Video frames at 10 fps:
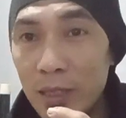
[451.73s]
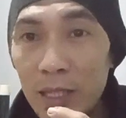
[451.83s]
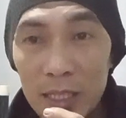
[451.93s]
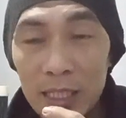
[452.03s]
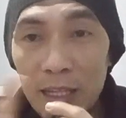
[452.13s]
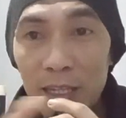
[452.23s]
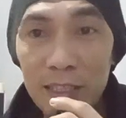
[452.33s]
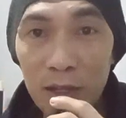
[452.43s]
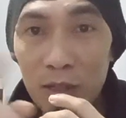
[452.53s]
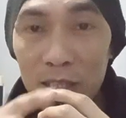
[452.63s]
ya kita kan
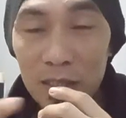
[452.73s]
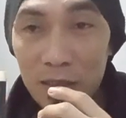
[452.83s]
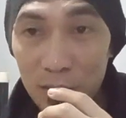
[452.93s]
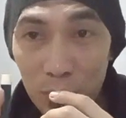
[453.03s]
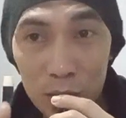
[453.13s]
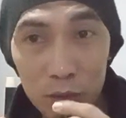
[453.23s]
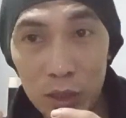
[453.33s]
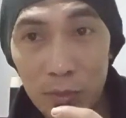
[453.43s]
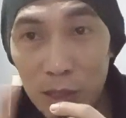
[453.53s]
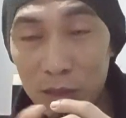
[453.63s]
nggak tahu nanti di bulan
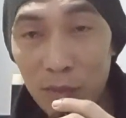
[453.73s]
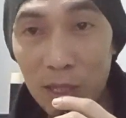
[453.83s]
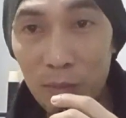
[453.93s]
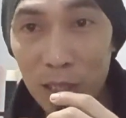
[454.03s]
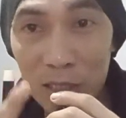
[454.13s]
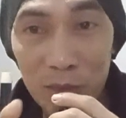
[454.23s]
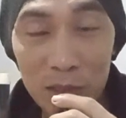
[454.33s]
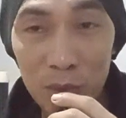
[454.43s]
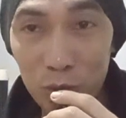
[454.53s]
suci Ramadan teman apa kita masih